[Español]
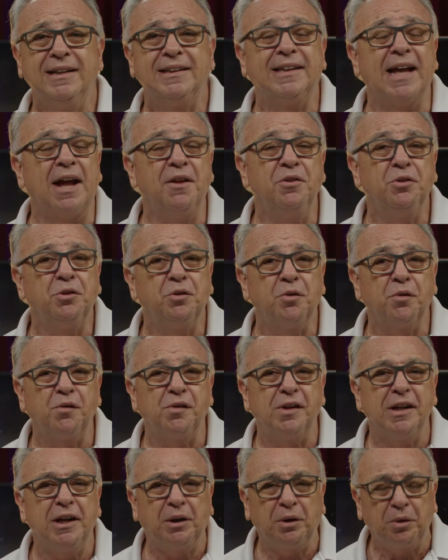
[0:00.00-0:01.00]

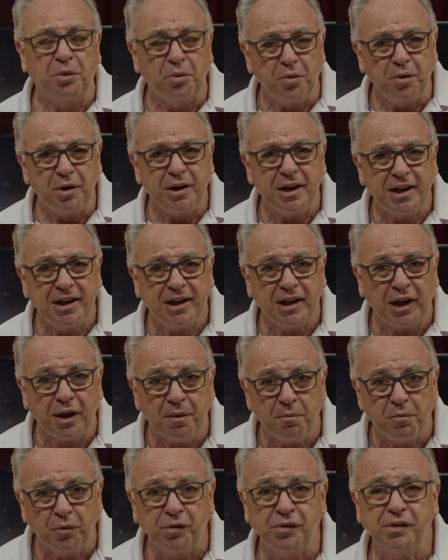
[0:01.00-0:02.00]
tantos errores que
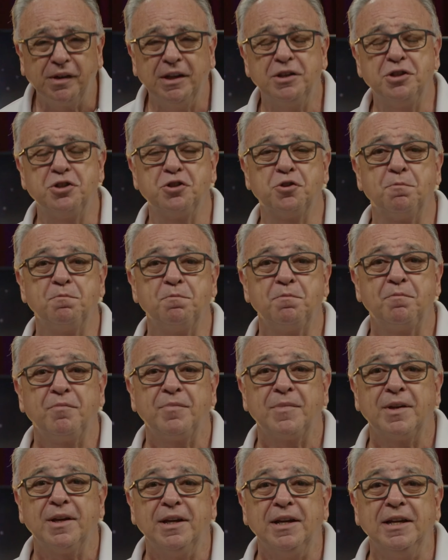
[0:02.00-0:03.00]
hemos hecho
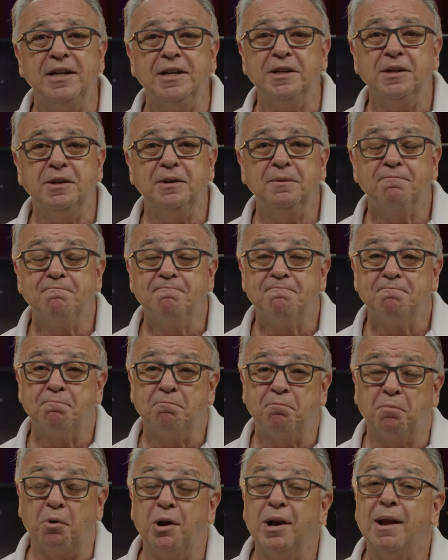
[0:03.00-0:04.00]
y
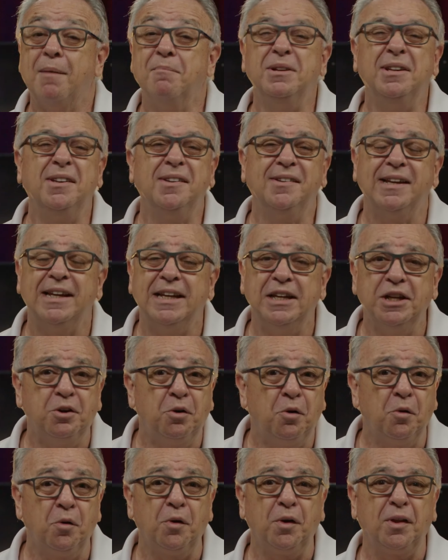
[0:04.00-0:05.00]
por la
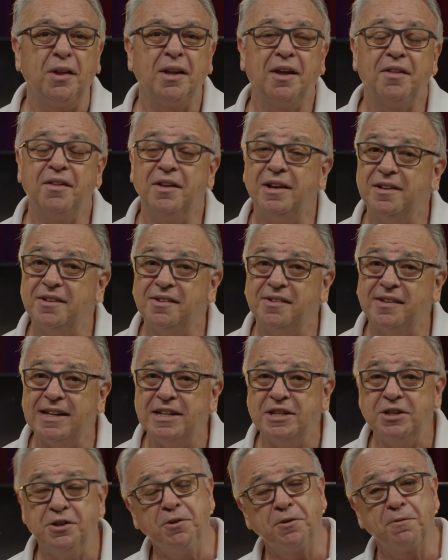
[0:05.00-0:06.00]
misericordia del
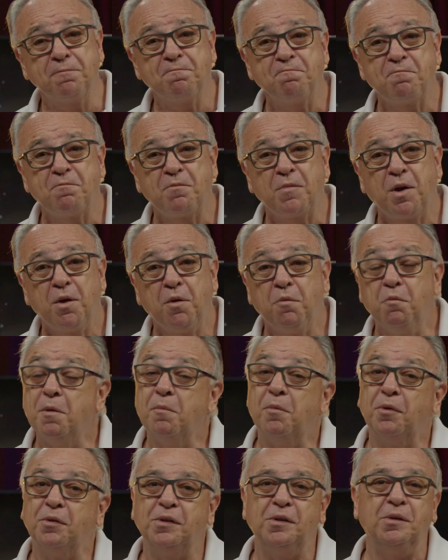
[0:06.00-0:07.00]
Señor no
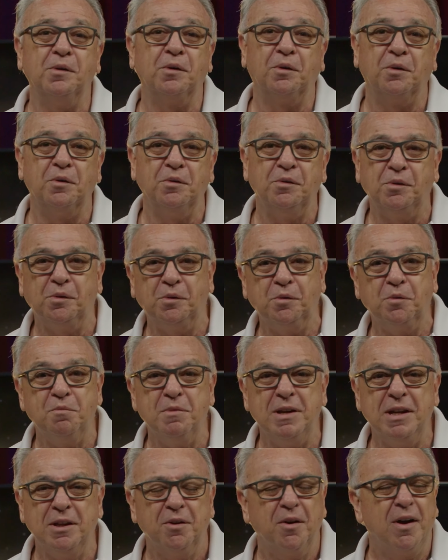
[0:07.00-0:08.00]
hemos sido
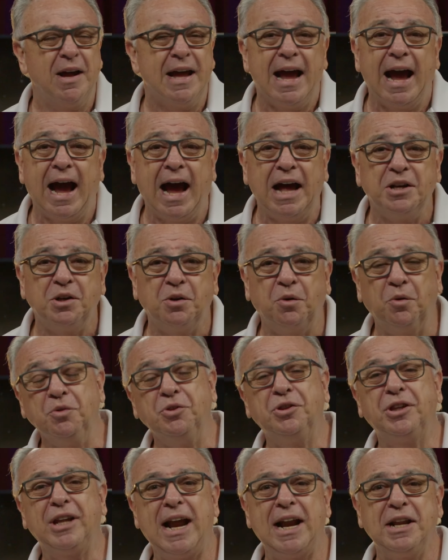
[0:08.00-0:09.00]
consumidos. Al
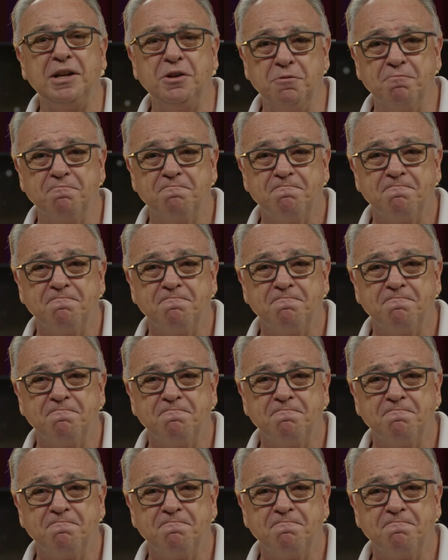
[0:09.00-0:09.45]
contrario,